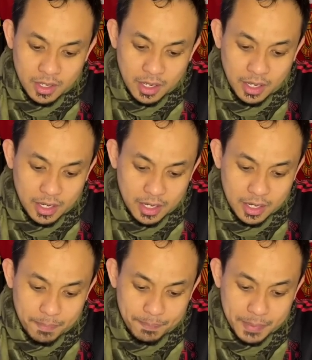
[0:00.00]

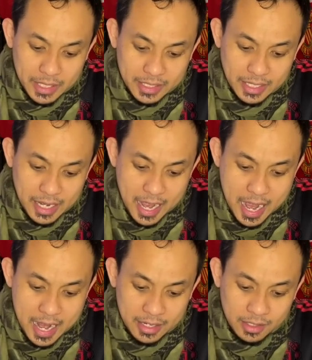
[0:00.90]
uh,
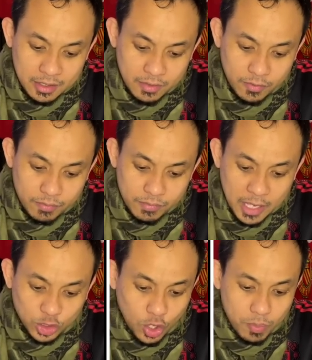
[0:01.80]
perkiraan
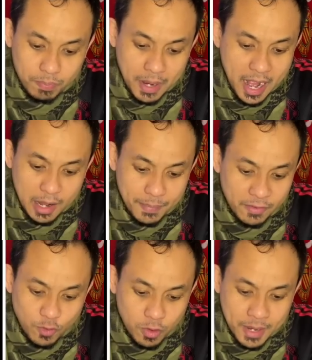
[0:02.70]
atau pengharapan
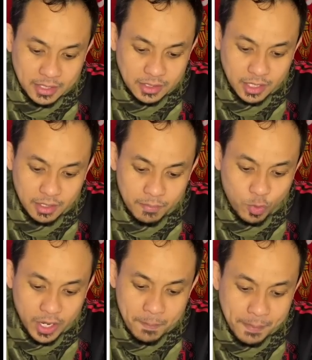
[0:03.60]
formasi
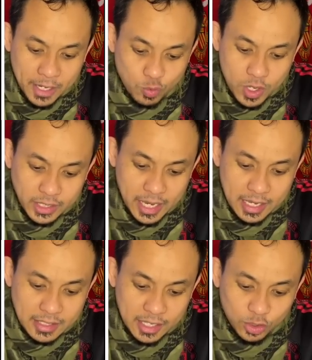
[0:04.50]
mungkin
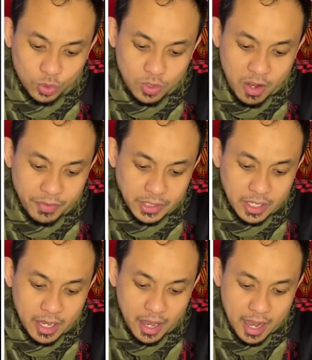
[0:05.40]
4-2-3-1 David
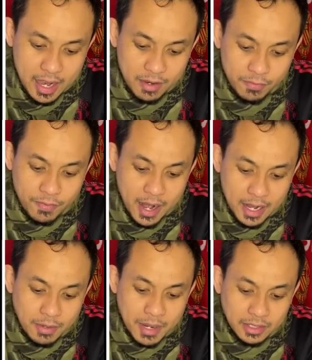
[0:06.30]
De Gea,
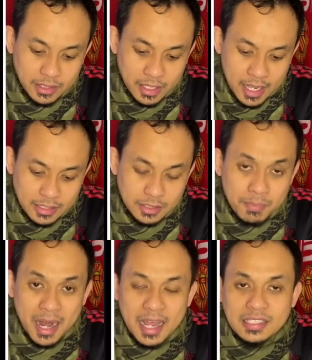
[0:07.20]
Varan Martinez,
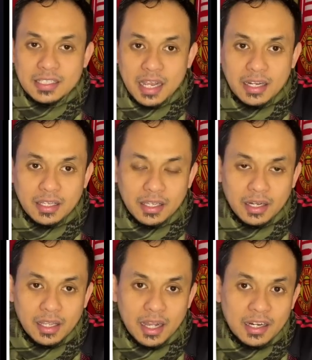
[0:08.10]
Malaysia di
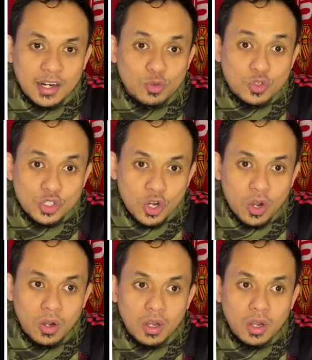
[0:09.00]
kiri karena Luxo uh,